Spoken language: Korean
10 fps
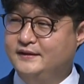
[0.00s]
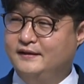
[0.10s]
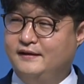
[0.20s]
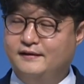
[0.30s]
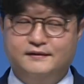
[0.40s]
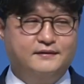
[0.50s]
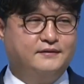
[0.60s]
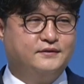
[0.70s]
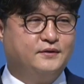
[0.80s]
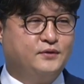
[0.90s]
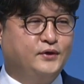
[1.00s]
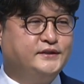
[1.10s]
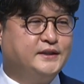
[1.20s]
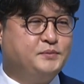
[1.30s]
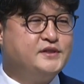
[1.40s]
아, 더
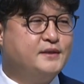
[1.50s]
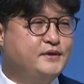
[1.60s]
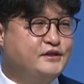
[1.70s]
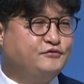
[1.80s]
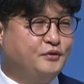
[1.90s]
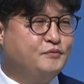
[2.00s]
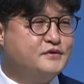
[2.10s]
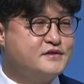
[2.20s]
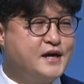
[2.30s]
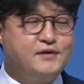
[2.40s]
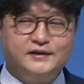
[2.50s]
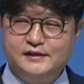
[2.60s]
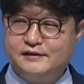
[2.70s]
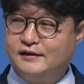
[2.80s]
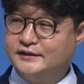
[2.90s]
이상 비참해질 수 없는
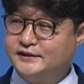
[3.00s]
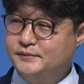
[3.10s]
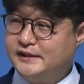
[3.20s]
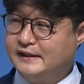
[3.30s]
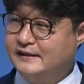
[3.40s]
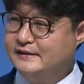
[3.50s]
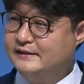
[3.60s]
상황일 것 같습니다.